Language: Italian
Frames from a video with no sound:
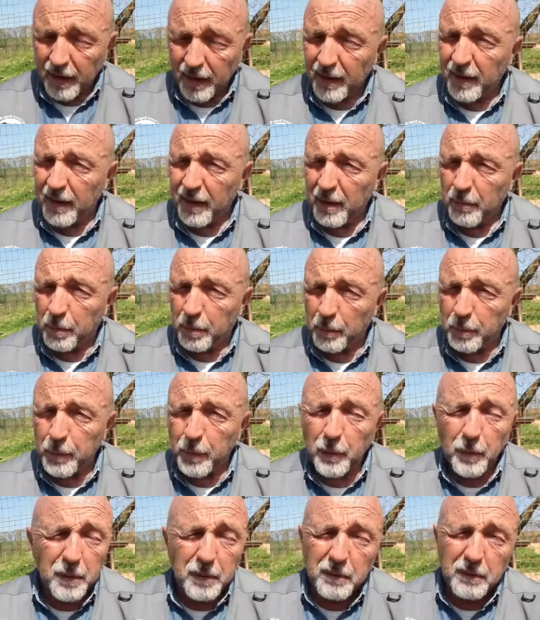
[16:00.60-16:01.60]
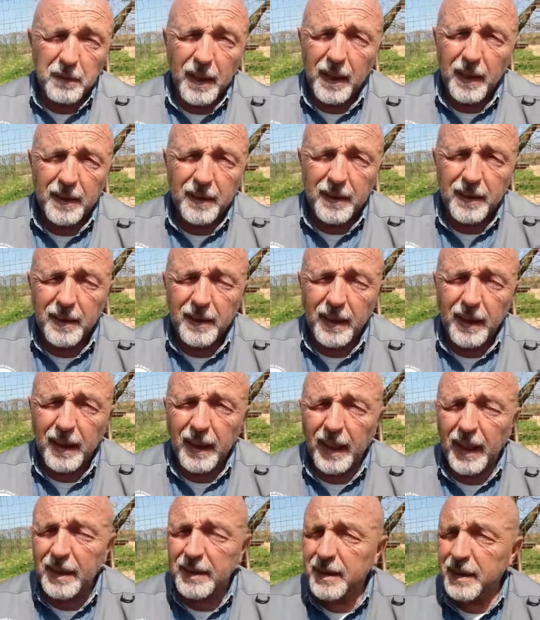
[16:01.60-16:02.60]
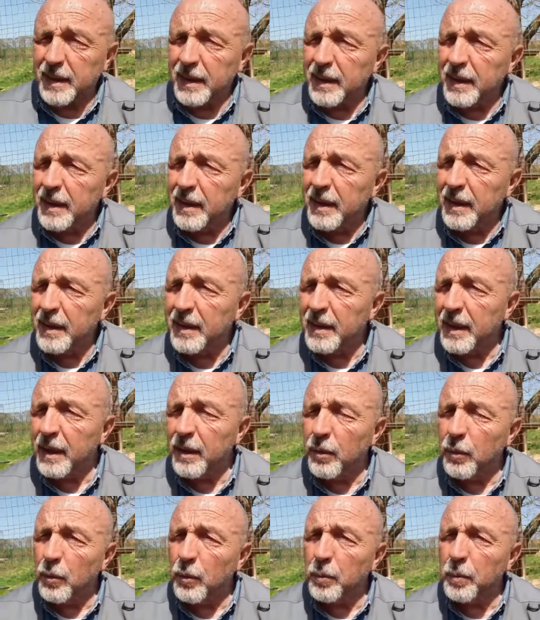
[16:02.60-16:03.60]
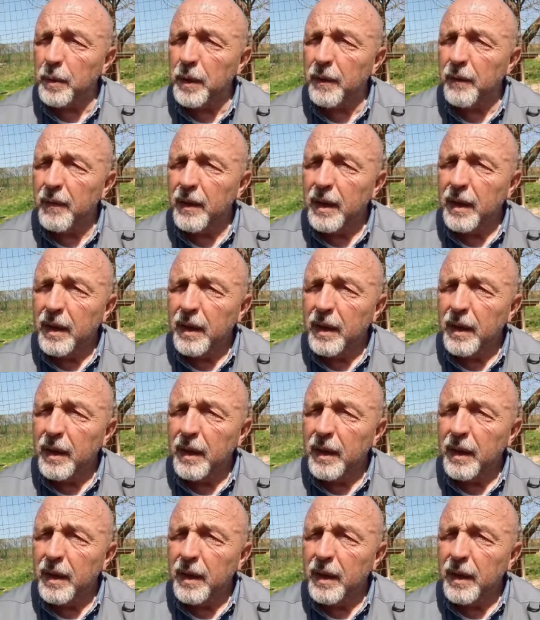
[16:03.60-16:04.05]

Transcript: eh, proprio delle tinte classiche dei lupi